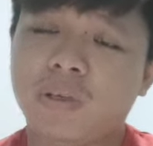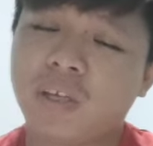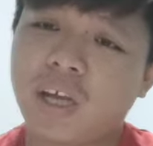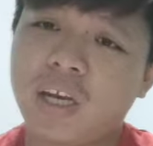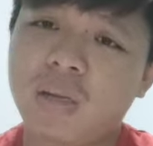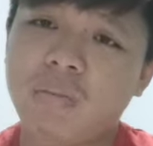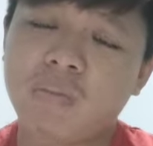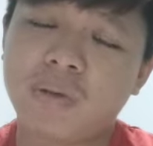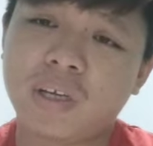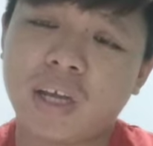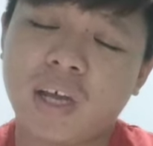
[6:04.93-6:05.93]
pendedahan demi
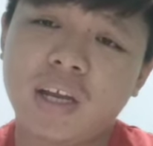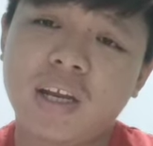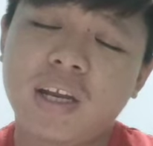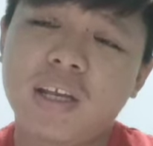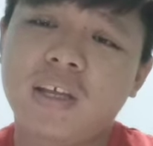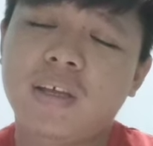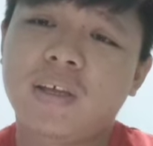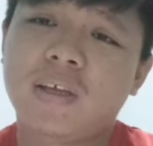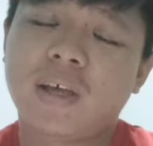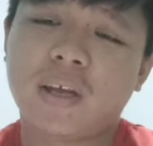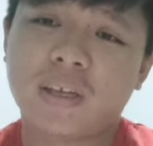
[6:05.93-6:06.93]
pendedahan,
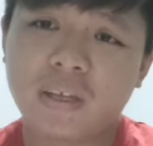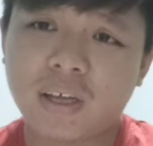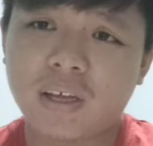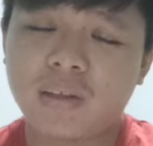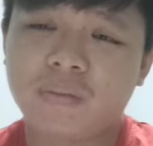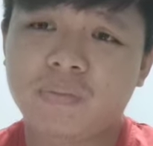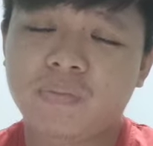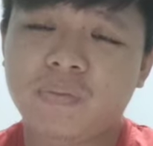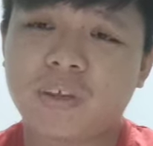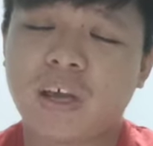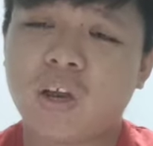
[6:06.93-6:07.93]
adakah
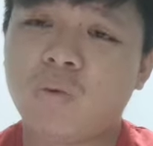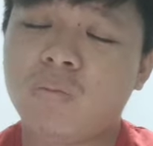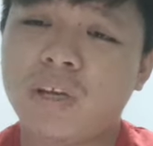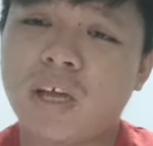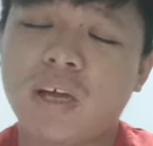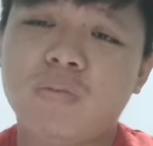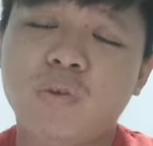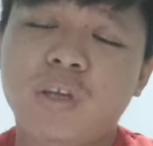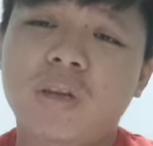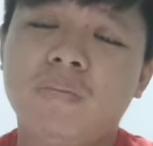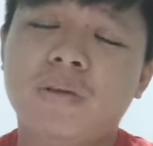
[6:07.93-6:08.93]
kalau benar
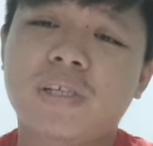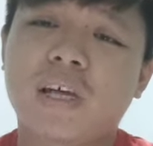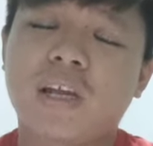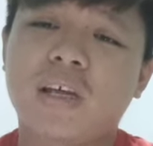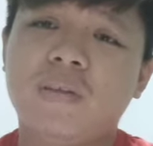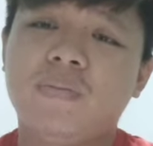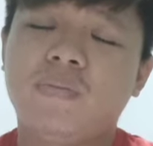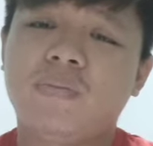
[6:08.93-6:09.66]
Muhyiddin bersalah,